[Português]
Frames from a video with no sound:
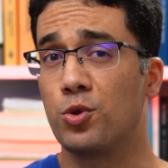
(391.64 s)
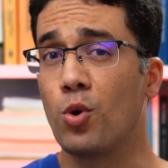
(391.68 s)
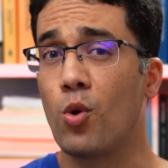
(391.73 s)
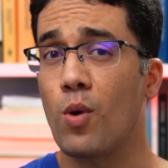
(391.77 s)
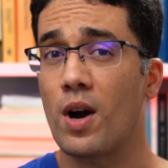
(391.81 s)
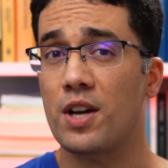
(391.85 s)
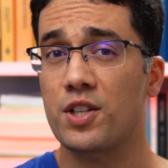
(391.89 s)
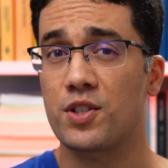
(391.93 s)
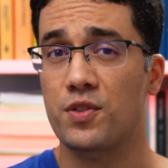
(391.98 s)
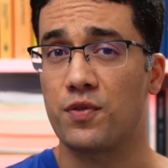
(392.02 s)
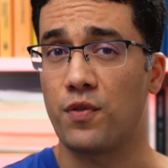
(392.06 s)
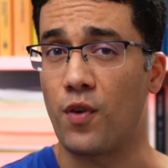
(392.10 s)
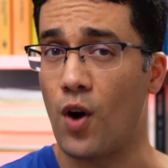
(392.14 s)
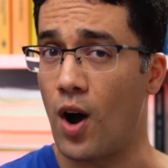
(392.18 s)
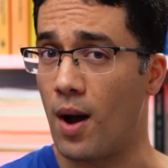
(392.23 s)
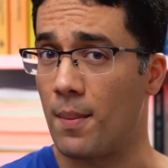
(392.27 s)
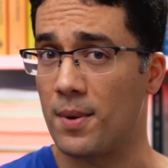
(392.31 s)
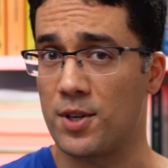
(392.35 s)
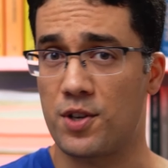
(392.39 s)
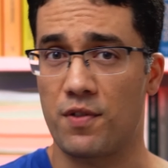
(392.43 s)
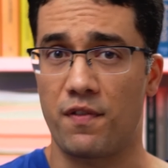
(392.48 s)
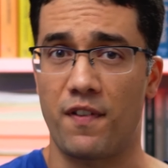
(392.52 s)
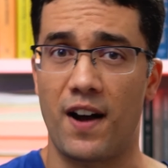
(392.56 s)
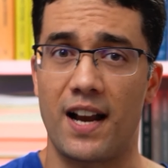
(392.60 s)
duas
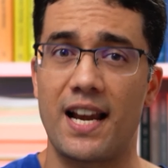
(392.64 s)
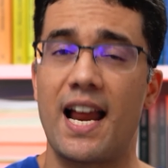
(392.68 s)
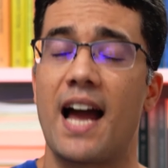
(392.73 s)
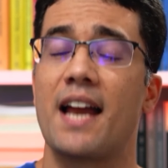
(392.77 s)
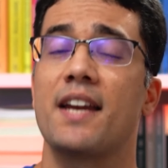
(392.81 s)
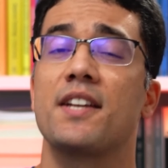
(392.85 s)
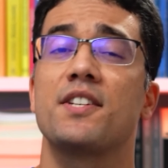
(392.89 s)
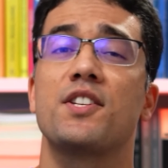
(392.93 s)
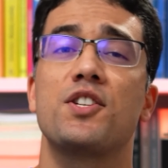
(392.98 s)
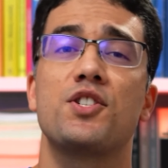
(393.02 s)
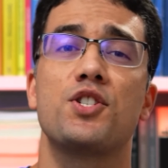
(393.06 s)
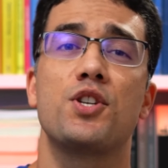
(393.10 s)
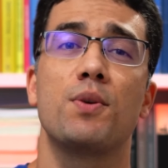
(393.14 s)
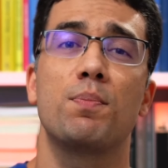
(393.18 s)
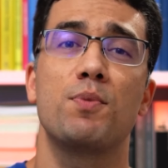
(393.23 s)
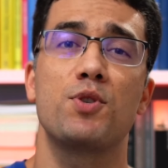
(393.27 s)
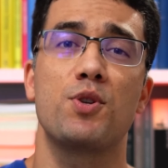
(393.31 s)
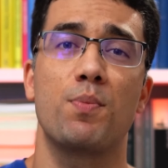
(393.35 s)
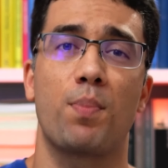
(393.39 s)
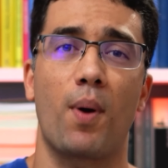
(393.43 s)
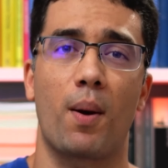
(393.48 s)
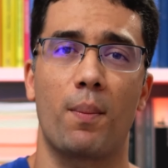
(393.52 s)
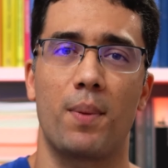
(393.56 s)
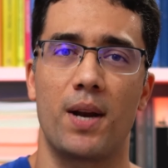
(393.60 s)
formas de falhar nesse tipo
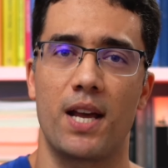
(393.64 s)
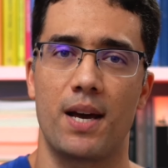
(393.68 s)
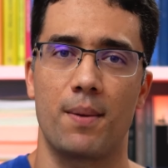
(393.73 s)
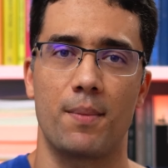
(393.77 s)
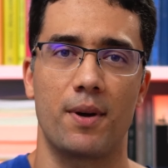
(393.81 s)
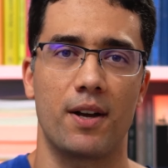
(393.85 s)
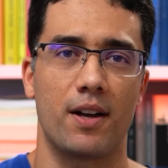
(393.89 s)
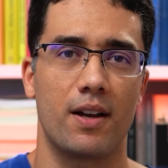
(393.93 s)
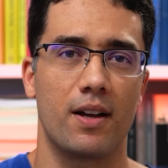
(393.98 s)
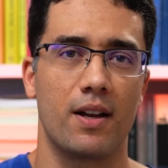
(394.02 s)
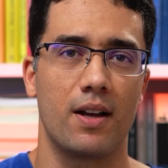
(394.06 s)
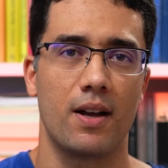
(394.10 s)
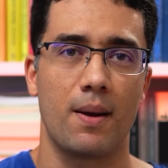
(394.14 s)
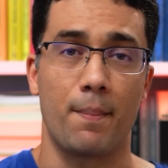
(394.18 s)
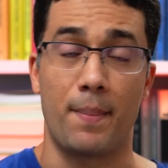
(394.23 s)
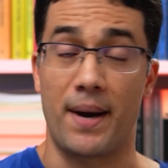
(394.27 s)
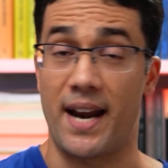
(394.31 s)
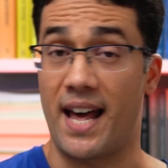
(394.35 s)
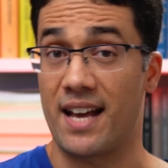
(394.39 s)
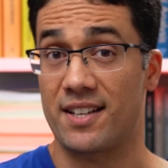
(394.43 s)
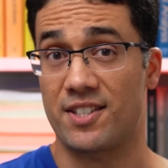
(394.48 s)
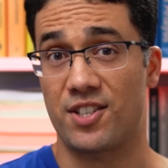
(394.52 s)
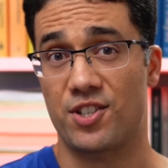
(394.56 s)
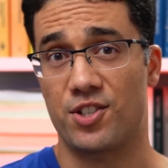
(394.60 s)
de problema:
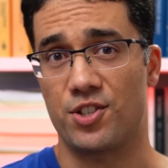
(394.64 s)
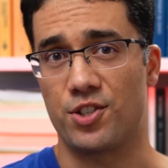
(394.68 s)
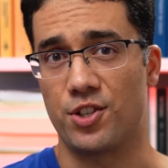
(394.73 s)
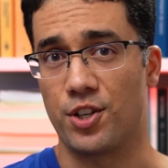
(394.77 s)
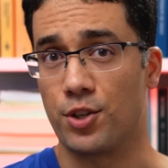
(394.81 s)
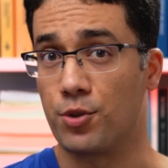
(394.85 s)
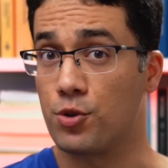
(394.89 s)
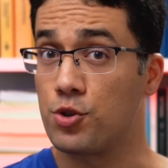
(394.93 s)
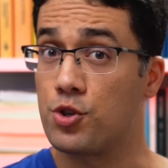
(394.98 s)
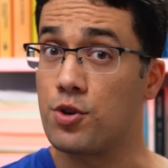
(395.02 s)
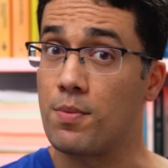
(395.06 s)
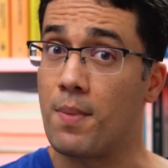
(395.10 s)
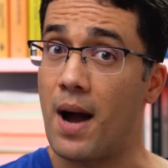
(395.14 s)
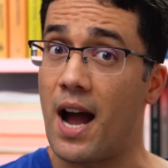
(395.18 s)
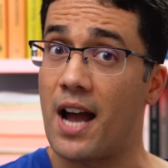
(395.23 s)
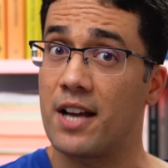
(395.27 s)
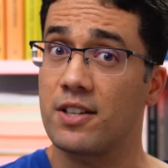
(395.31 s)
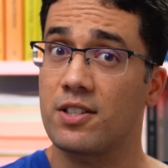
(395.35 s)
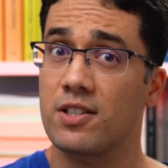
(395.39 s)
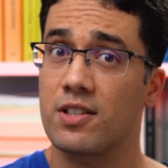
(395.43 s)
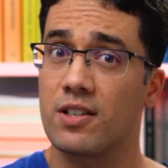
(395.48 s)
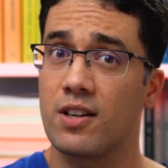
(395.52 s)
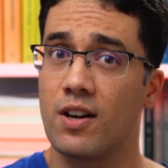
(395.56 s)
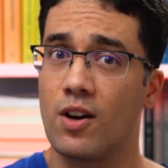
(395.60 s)
parar cedo
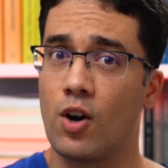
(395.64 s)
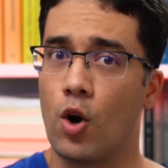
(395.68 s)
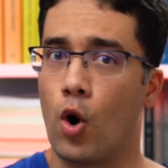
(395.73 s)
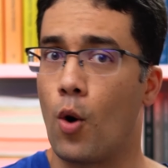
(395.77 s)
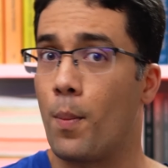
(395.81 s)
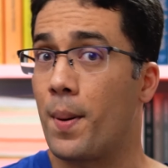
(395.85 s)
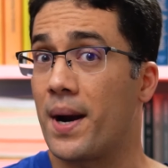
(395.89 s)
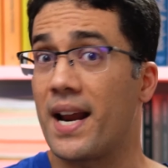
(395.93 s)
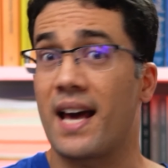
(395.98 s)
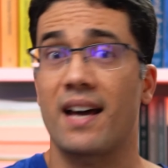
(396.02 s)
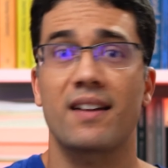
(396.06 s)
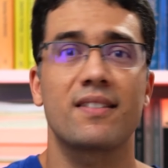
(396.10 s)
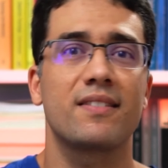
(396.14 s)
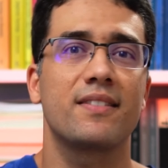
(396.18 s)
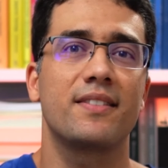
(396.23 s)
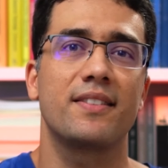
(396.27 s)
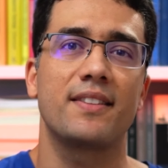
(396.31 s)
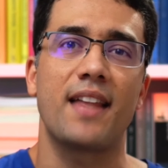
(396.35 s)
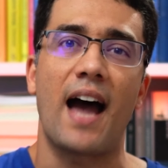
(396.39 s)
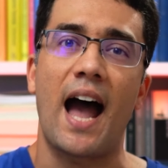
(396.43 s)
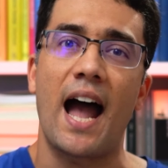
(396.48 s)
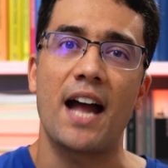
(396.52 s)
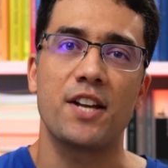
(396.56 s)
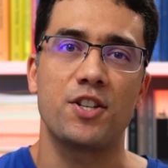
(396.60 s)
demais ou parar
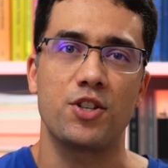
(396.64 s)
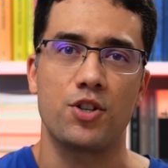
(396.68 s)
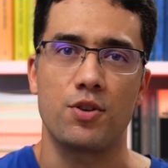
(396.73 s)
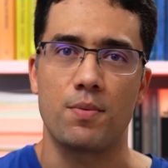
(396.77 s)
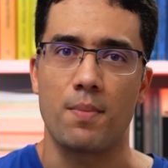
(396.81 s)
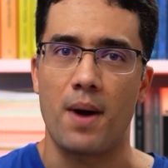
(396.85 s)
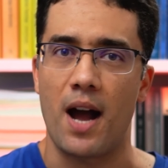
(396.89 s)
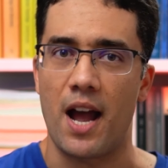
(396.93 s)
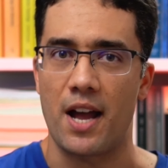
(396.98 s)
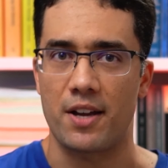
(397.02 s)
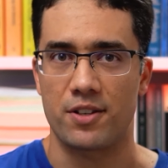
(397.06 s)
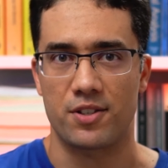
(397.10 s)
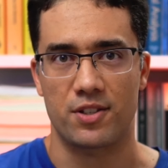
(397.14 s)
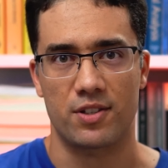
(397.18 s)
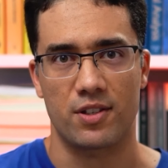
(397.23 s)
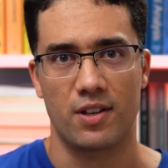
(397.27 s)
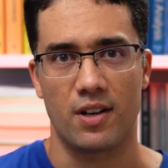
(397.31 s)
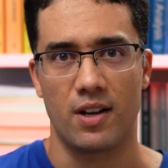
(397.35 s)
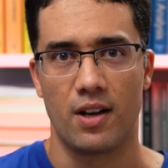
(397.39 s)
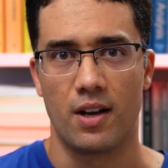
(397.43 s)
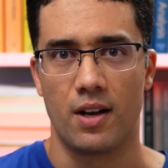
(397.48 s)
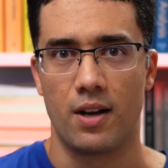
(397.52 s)
tarde demais.